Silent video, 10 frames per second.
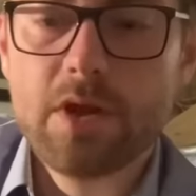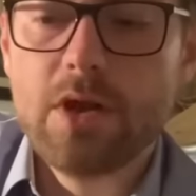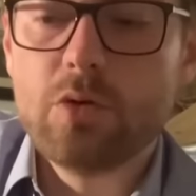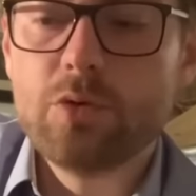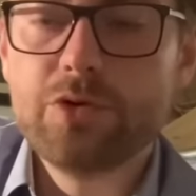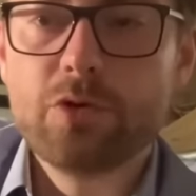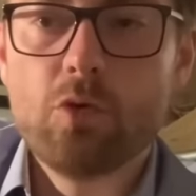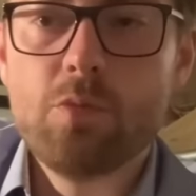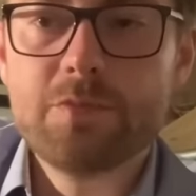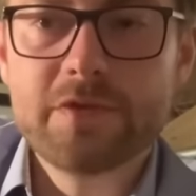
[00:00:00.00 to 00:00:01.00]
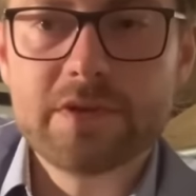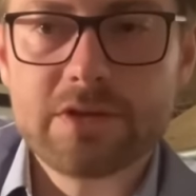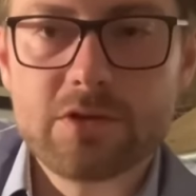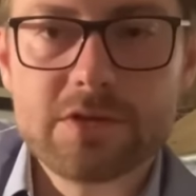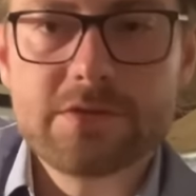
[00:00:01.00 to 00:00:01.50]
Und hier oben sind dann
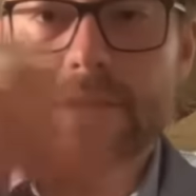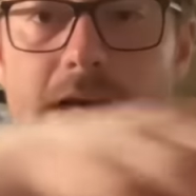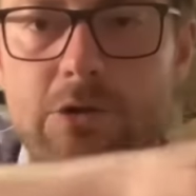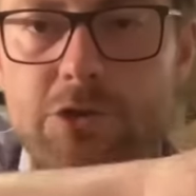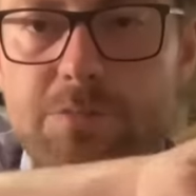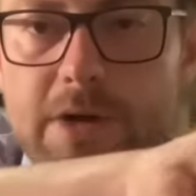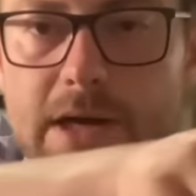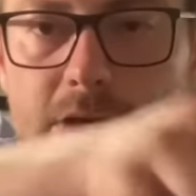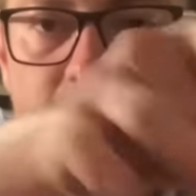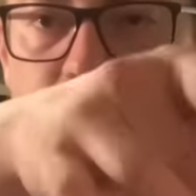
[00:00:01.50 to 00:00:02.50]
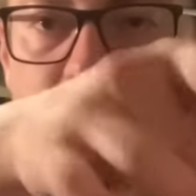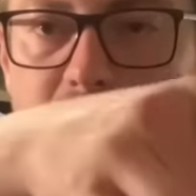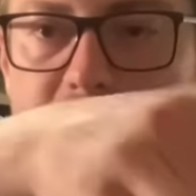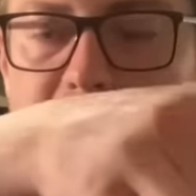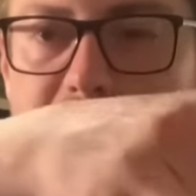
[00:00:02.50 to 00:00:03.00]
noch zwei Aussparungen und
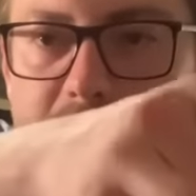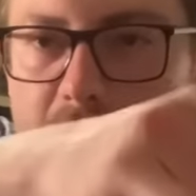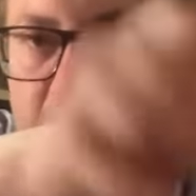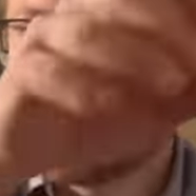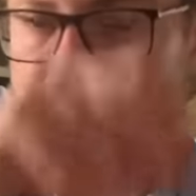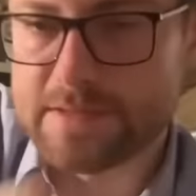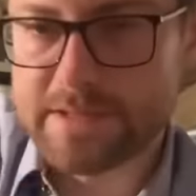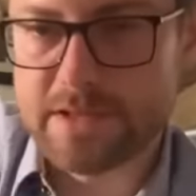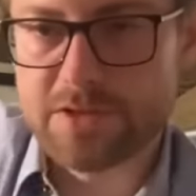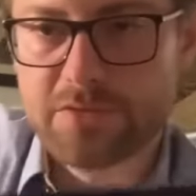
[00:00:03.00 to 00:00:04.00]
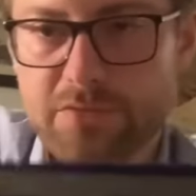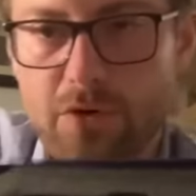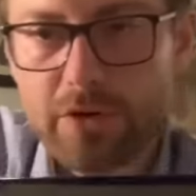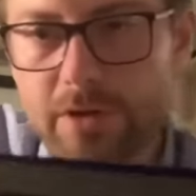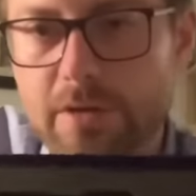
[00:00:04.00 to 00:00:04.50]
die sind auch tatsächlich
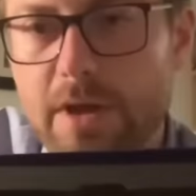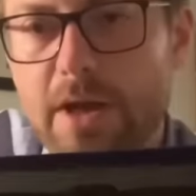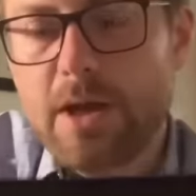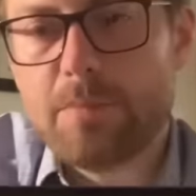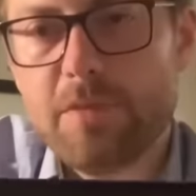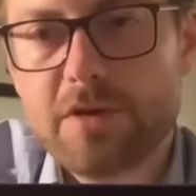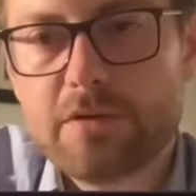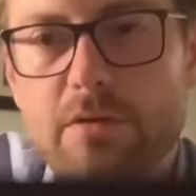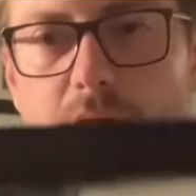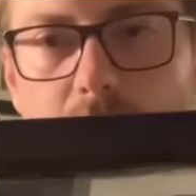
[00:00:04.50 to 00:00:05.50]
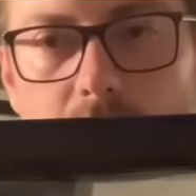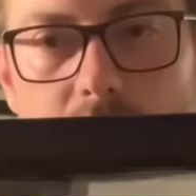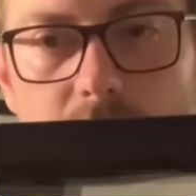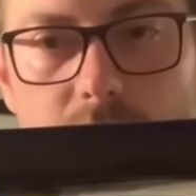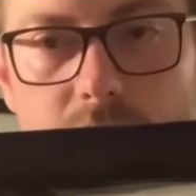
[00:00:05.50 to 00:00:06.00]
voll mit
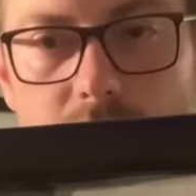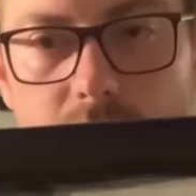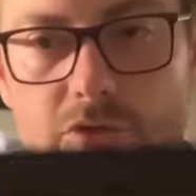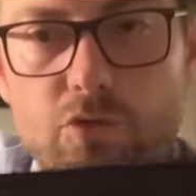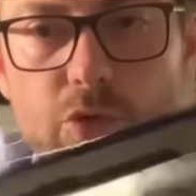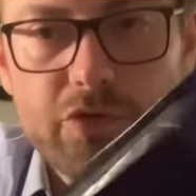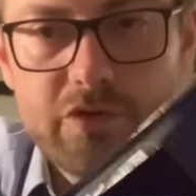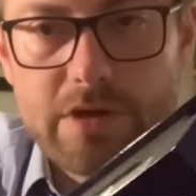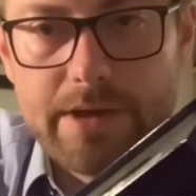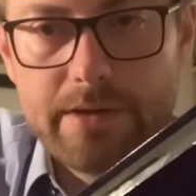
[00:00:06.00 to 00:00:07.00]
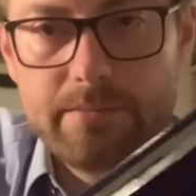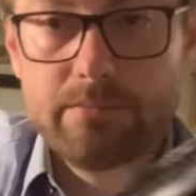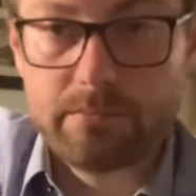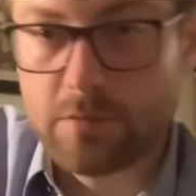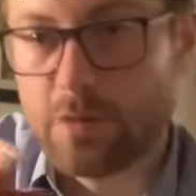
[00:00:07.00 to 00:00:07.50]
Zurüstteilen.
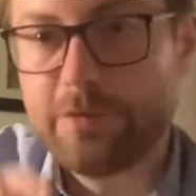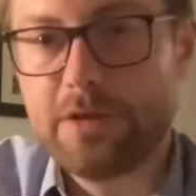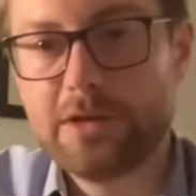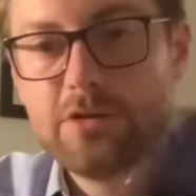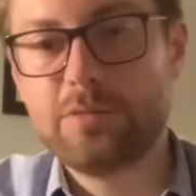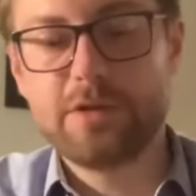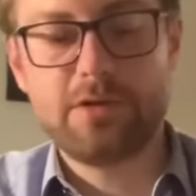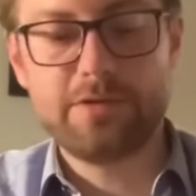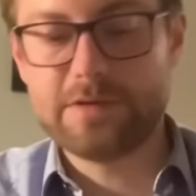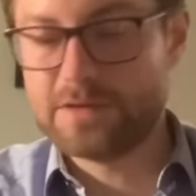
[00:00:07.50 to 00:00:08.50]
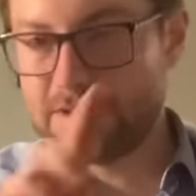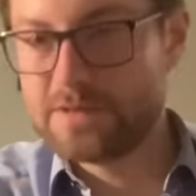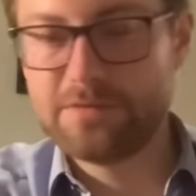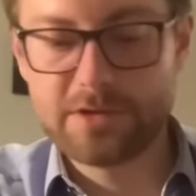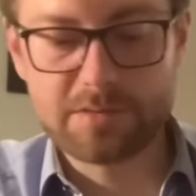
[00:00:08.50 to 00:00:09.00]
Komme ich gleich nochmal drauf. Also das ist
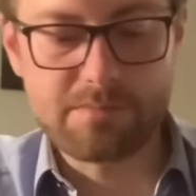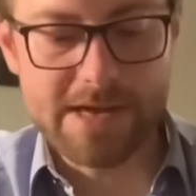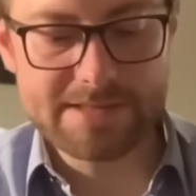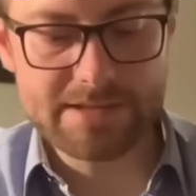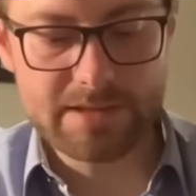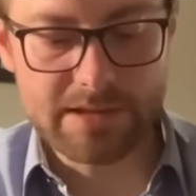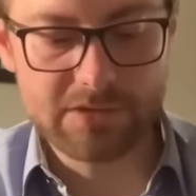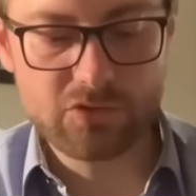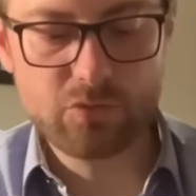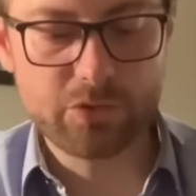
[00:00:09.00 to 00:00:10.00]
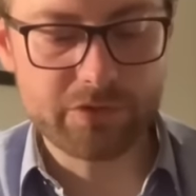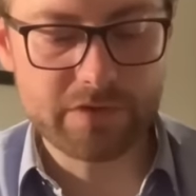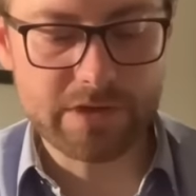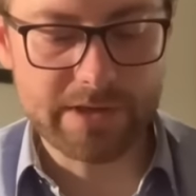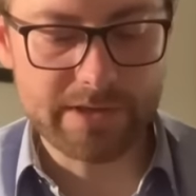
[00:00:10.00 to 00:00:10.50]
wirklich Massen an
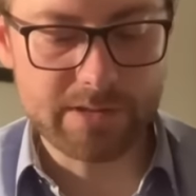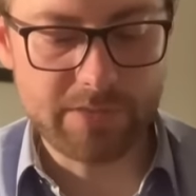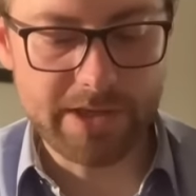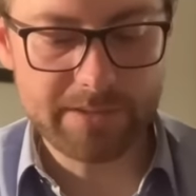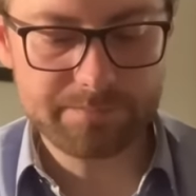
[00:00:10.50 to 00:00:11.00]
Zurüstteilen dabei.